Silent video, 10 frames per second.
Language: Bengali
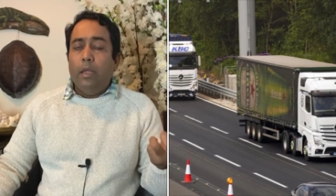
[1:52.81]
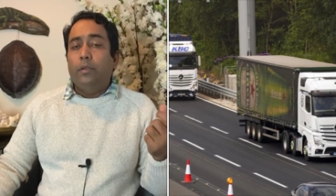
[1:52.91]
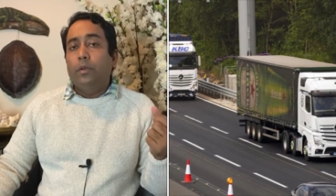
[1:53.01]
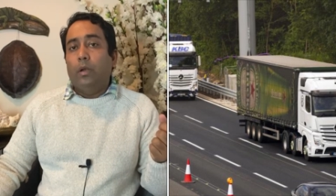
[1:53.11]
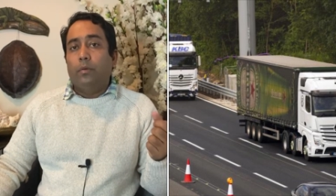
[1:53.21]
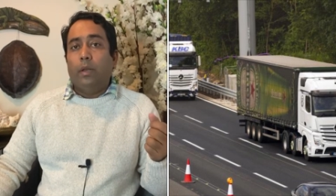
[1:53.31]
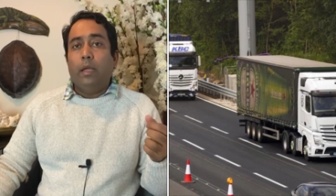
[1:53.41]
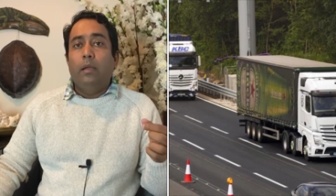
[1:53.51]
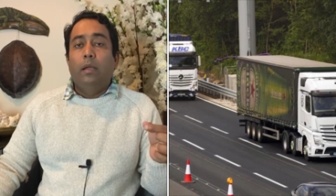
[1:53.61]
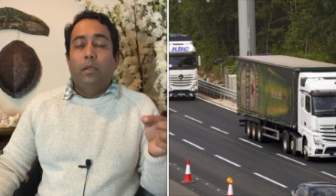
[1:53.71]
এই ছিল আসলে
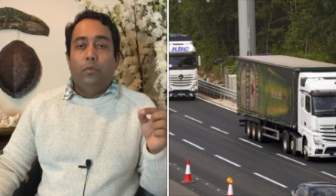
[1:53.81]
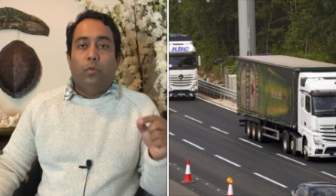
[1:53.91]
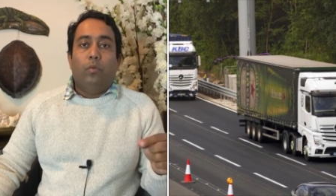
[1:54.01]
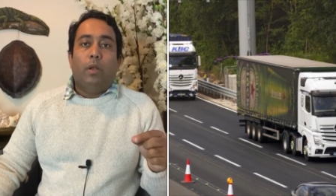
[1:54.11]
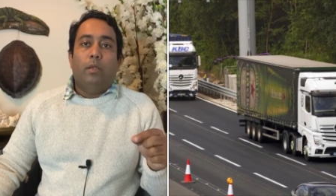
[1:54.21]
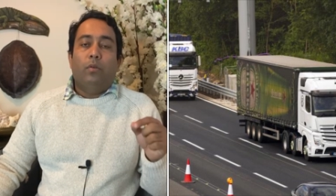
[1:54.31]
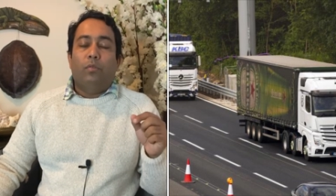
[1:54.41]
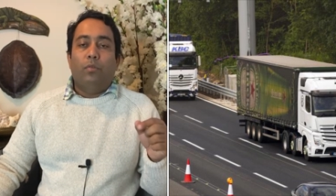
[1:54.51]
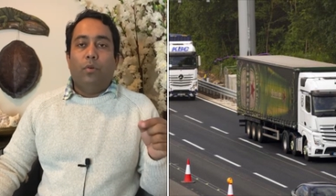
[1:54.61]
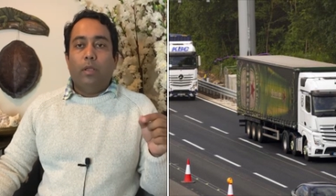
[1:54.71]
যুক্তরাজ্যে
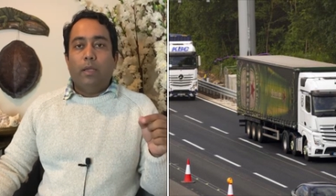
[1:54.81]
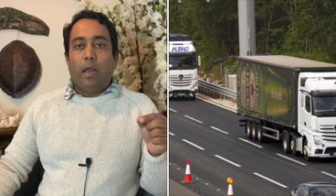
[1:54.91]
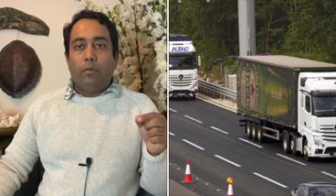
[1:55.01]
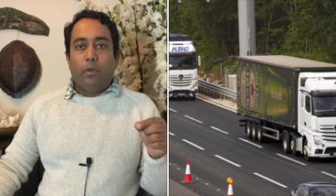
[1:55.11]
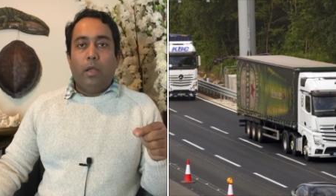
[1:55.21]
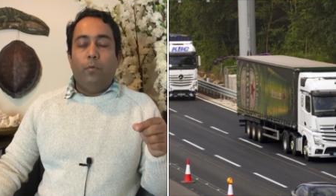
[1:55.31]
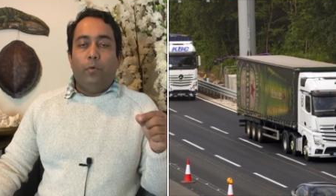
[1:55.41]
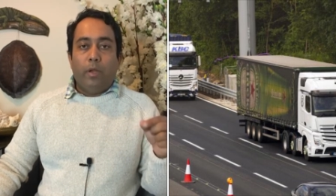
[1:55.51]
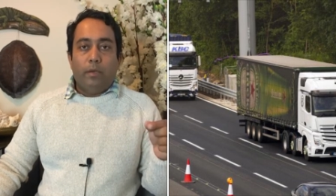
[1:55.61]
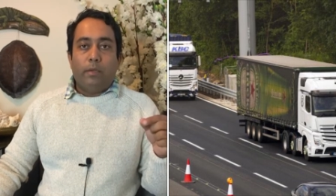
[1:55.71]
নতুন করে যে আলোচনায়
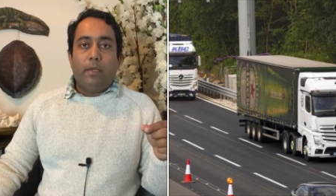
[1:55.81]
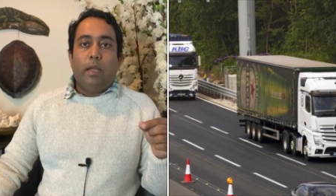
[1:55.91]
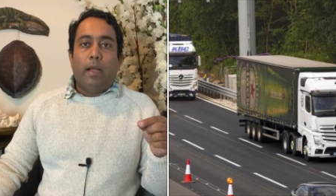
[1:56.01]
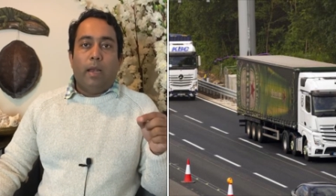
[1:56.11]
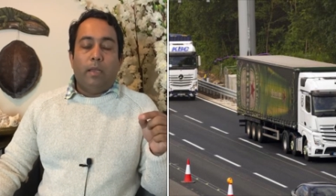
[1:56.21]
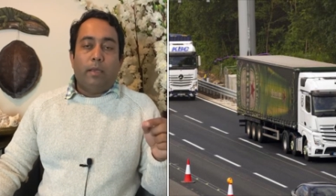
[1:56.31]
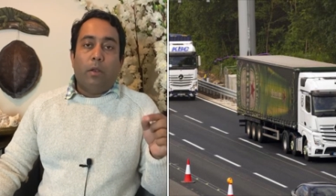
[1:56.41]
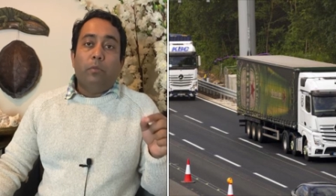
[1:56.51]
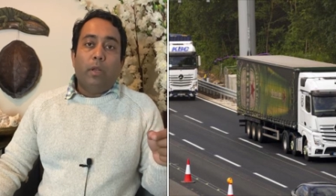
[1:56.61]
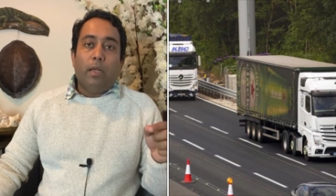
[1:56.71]
উঠে এসেছে গাড়ির
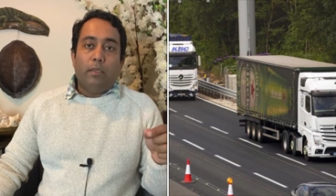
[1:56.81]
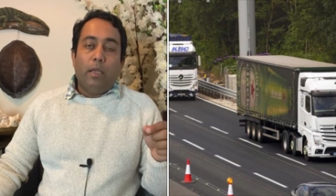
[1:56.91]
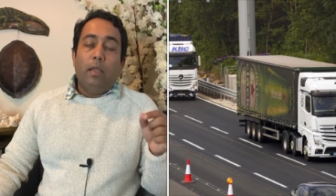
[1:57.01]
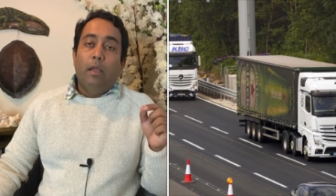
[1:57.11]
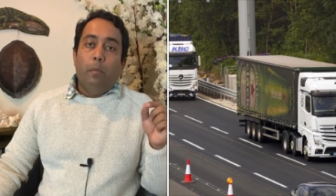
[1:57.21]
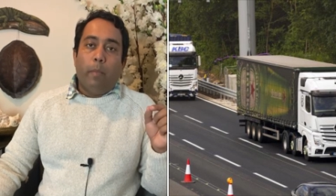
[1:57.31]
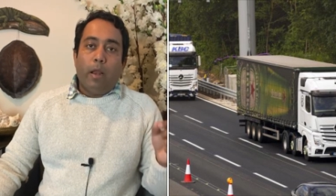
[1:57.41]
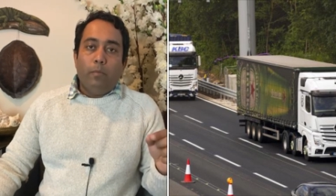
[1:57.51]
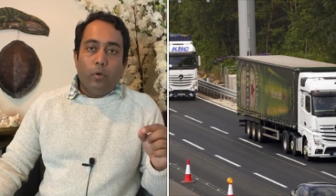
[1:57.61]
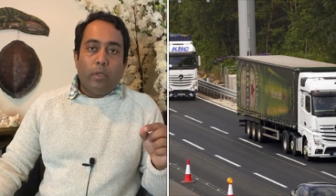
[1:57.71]
চালকদের কাছে
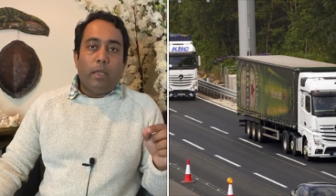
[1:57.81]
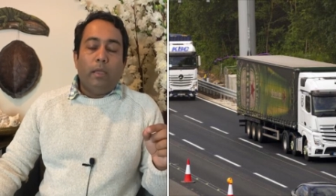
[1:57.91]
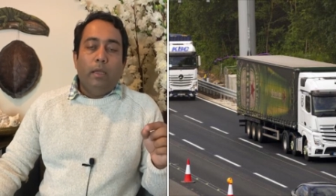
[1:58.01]
মাইল প্রতি